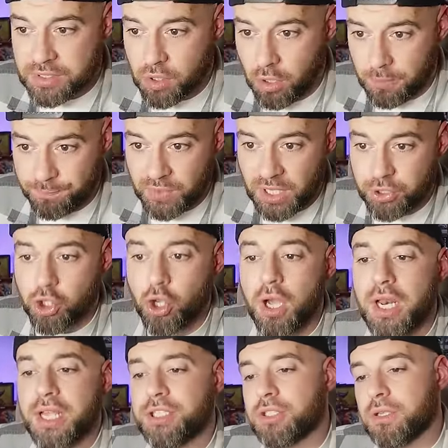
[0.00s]
So,
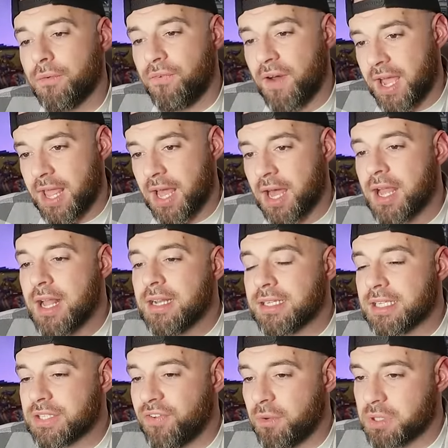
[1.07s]
natürlich zur Feier
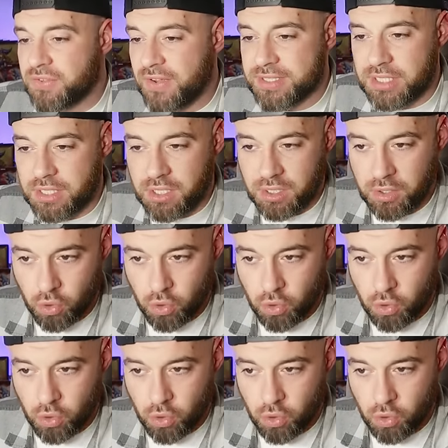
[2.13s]
des 25.